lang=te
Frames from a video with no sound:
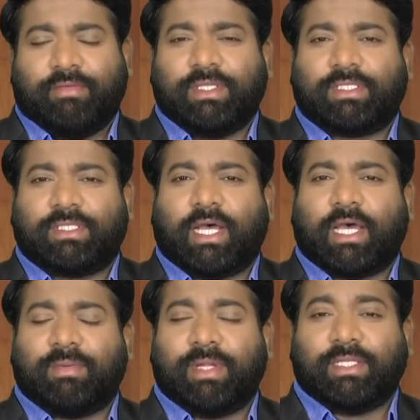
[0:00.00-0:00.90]

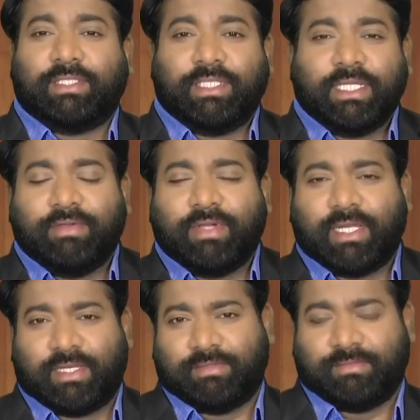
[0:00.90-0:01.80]
విస్తారమైన
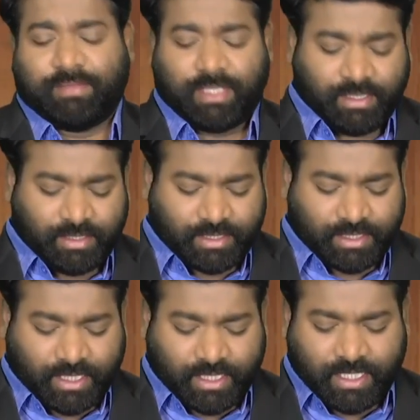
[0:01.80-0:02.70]
దీవెనలు ఎంత
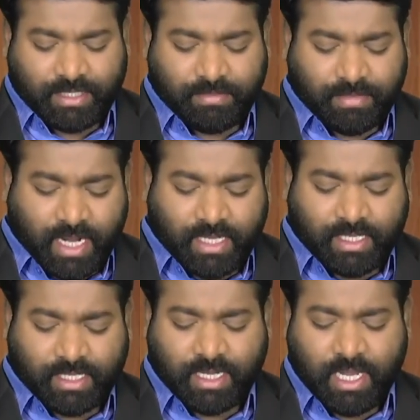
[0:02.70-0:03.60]
చక్కని మాట